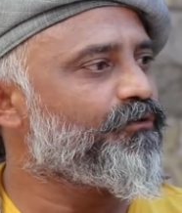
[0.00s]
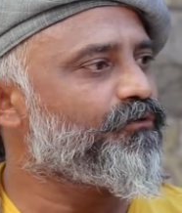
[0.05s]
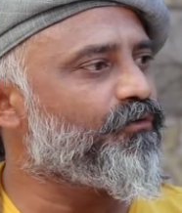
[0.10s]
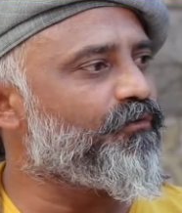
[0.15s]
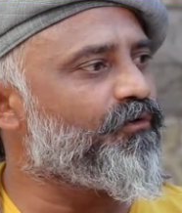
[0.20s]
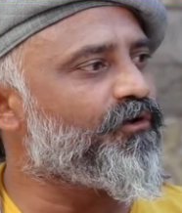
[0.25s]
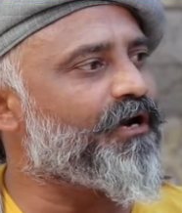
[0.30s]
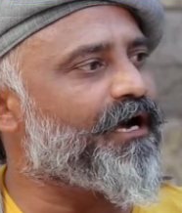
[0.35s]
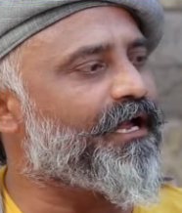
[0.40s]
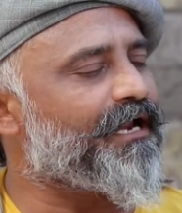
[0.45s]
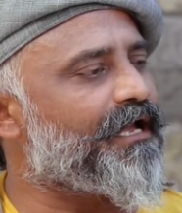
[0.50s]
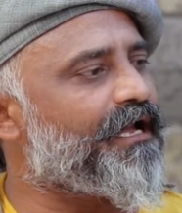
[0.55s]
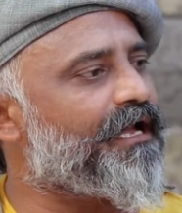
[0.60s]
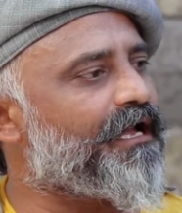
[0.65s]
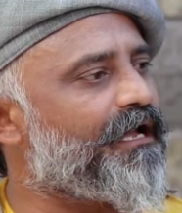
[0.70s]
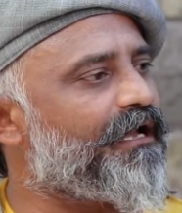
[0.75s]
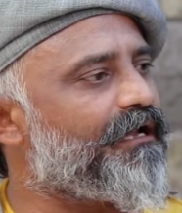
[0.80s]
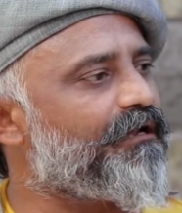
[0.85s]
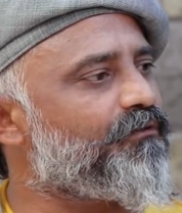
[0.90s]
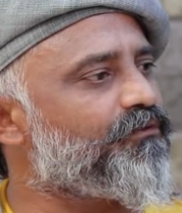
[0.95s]
तो वो गाना
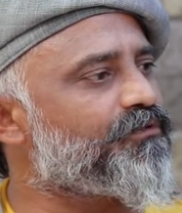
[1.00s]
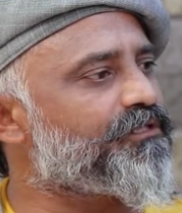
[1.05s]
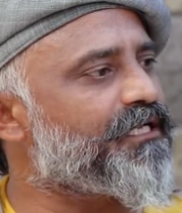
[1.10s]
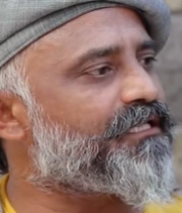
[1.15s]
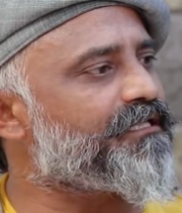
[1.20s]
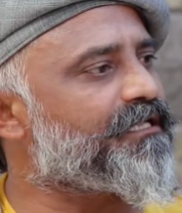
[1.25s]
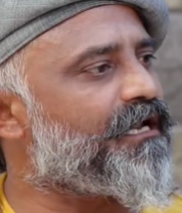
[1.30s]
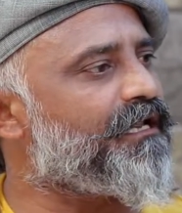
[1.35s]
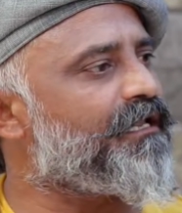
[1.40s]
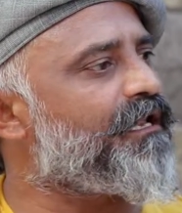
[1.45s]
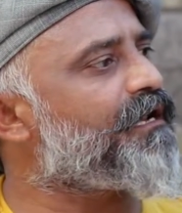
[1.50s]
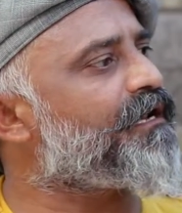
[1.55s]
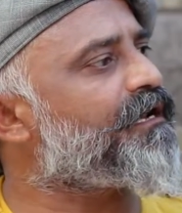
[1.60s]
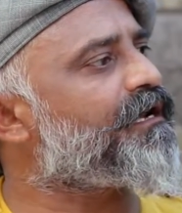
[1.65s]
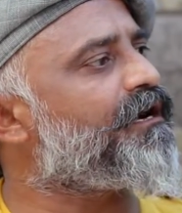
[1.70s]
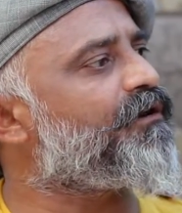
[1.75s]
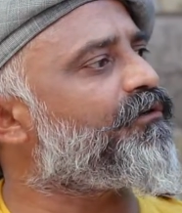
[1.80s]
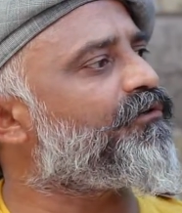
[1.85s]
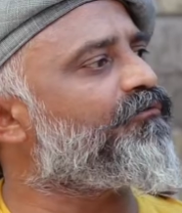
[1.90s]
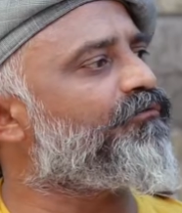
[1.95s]
उसके अंदर अल्लाह
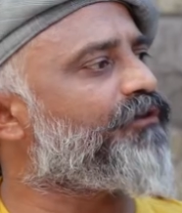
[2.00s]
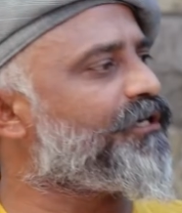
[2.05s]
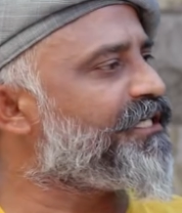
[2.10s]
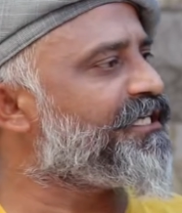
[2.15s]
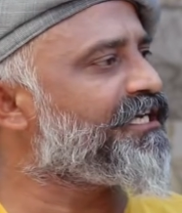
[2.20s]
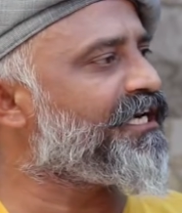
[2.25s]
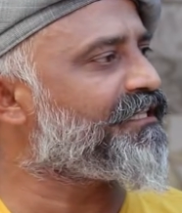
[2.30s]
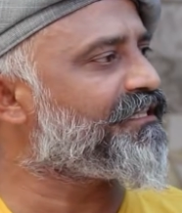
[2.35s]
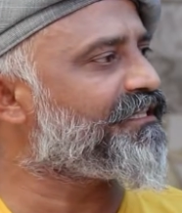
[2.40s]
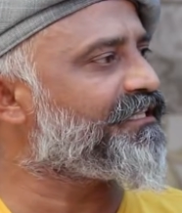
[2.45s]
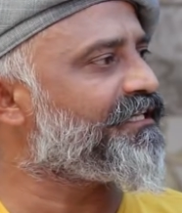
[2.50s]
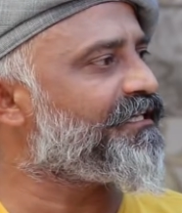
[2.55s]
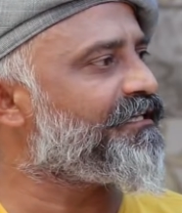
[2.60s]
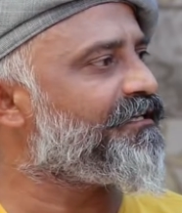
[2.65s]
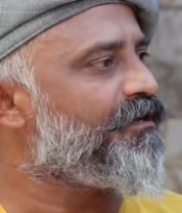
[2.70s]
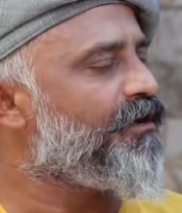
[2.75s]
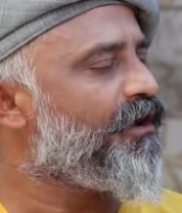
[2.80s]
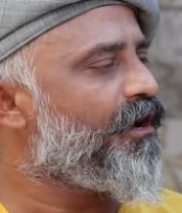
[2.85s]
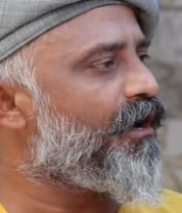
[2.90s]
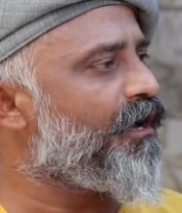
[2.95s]
रखा कोई वर्डिंग आती है
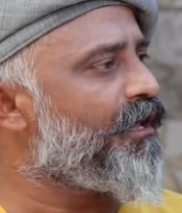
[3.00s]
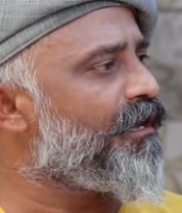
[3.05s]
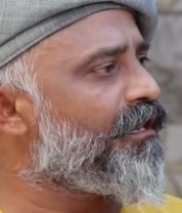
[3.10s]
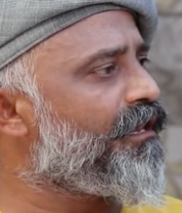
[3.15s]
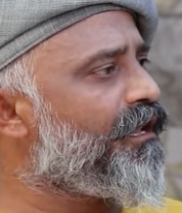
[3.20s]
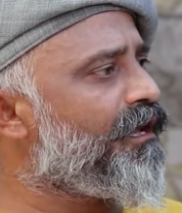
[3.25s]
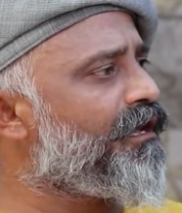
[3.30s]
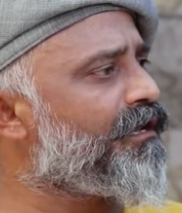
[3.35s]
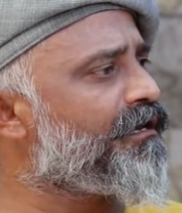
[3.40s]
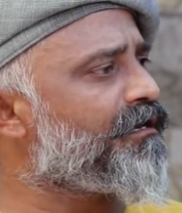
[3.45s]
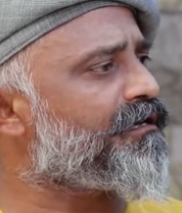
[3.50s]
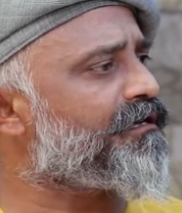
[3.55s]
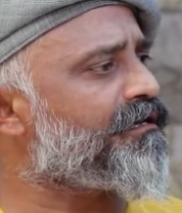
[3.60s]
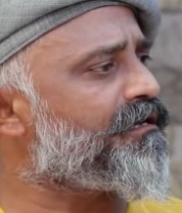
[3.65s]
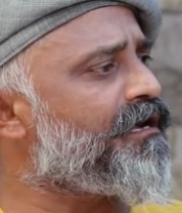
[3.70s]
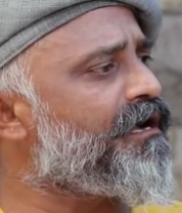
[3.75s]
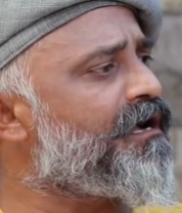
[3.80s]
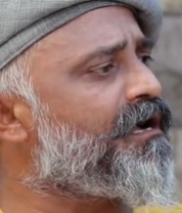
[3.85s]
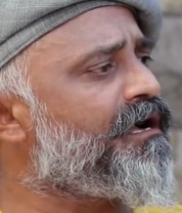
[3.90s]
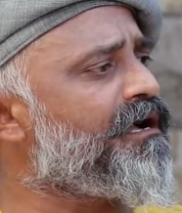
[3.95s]
अल्लाह
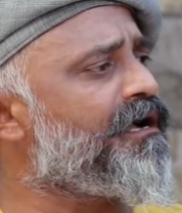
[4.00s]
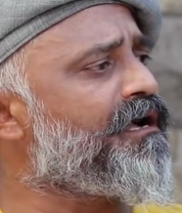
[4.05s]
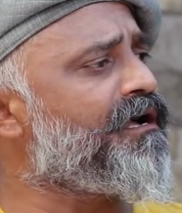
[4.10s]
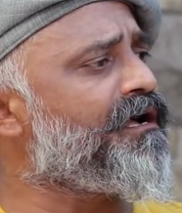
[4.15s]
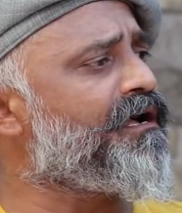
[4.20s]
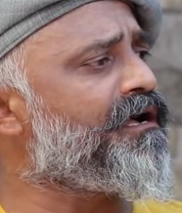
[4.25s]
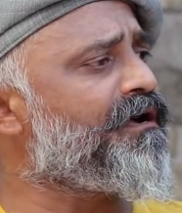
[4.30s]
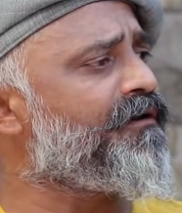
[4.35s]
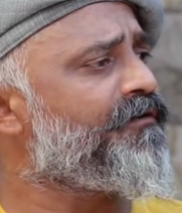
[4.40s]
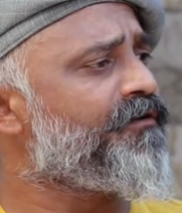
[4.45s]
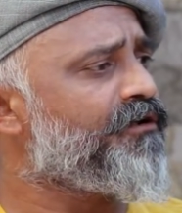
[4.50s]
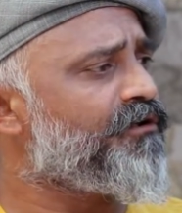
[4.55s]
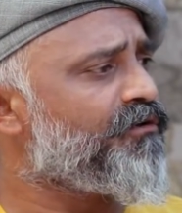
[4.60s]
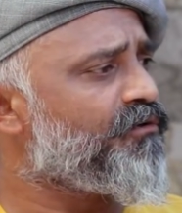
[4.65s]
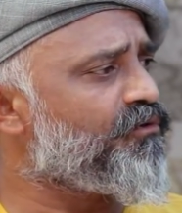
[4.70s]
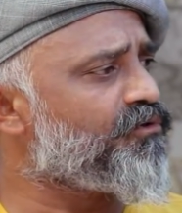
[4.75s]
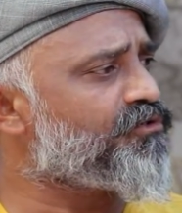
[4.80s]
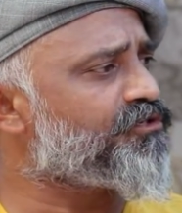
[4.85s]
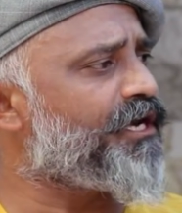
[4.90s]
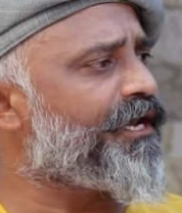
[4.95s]
रखा यस यस
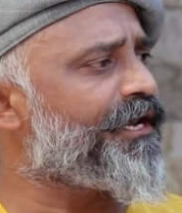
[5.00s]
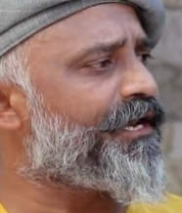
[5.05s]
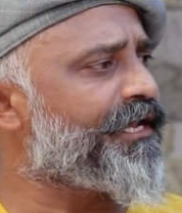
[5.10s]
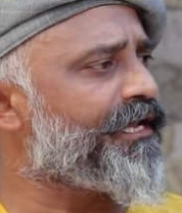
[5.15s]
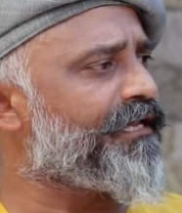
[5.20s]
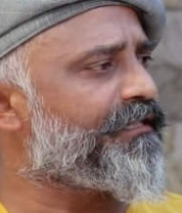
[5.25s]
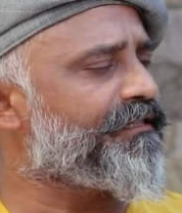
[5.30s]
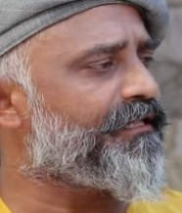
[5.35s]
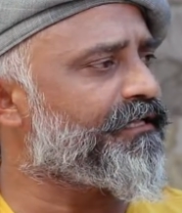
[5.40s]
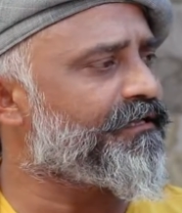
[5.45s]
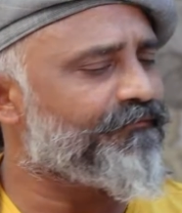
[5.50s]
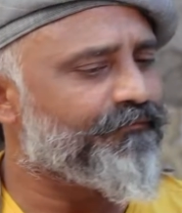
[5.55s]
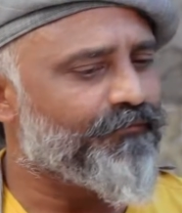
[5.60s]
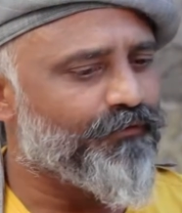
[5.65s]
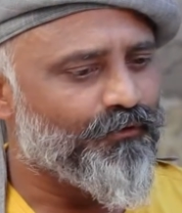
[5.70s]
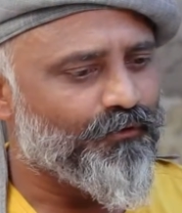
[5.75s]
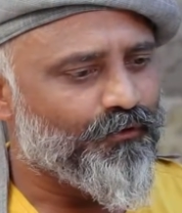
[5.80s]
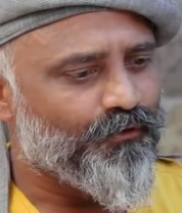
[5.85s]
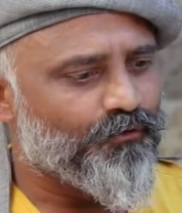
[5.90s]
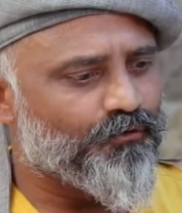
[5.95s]
जी उस गाने के अंदर
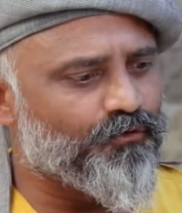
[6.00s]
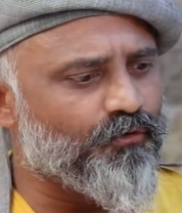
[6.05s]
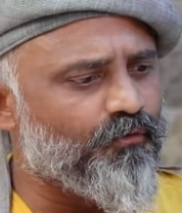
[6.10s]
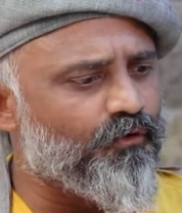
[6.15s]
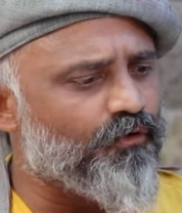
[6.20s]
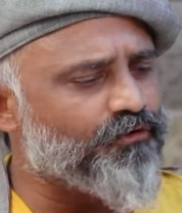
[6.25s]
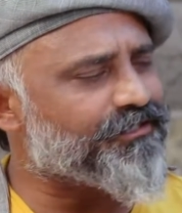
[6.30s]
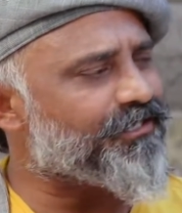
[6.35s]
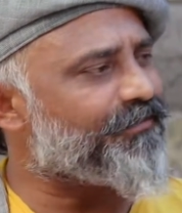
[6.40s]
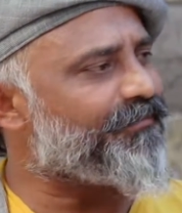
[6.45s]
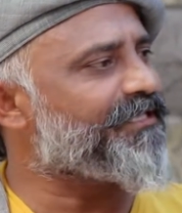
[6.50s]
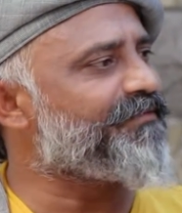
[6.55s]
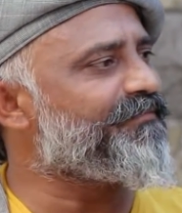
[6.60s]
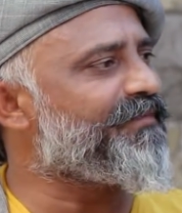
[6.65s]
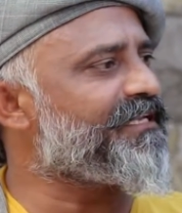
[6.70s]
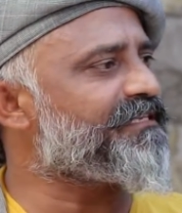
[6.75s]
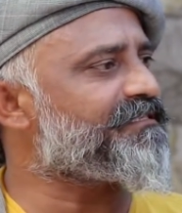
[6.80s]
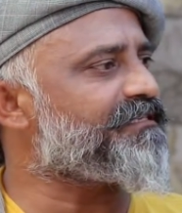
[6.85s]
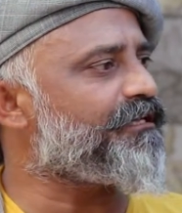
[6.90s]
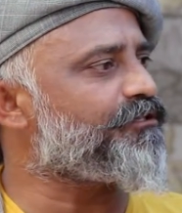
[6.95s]
तो वो शब्द
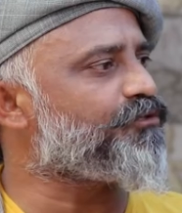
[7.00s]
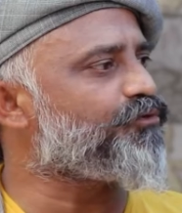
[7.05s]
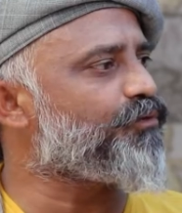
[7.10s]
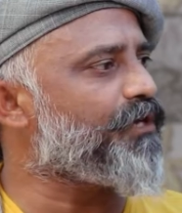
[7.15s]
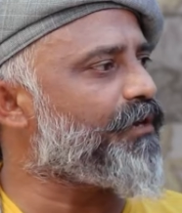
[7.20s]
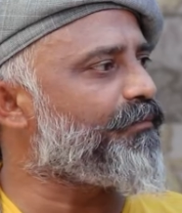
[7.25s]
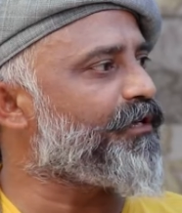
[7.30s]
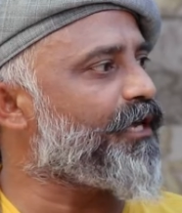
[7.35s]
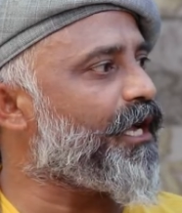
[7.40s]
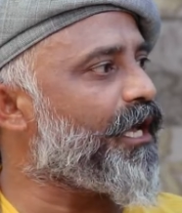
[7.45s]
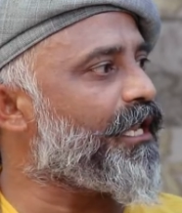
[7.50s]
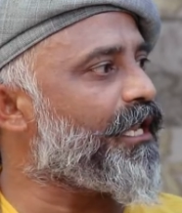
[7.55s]
मेरे साथ जुड़ा भी